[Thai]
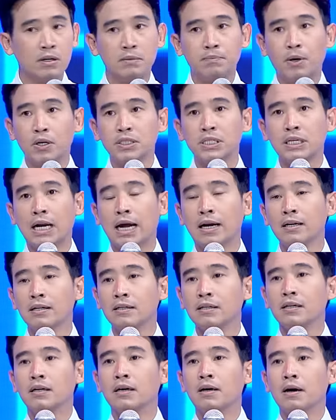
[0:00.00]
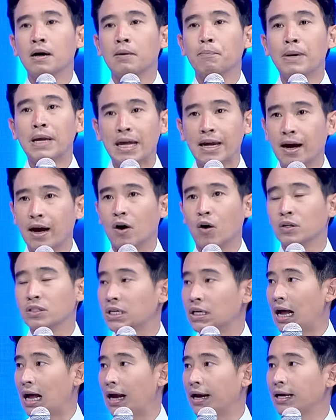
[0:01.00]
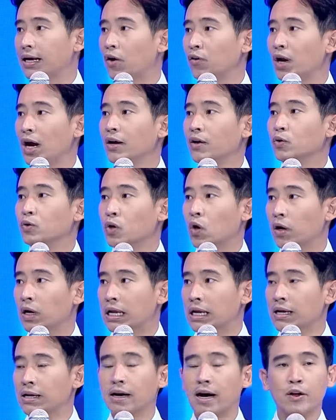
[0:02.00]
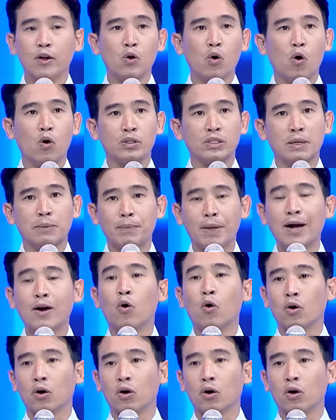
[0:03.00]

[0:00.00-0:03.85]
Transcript: เพราะฉะนั้นเบี้ยคนราที่เขาได้อยู่ตอนนี้ อายุ 60 ได้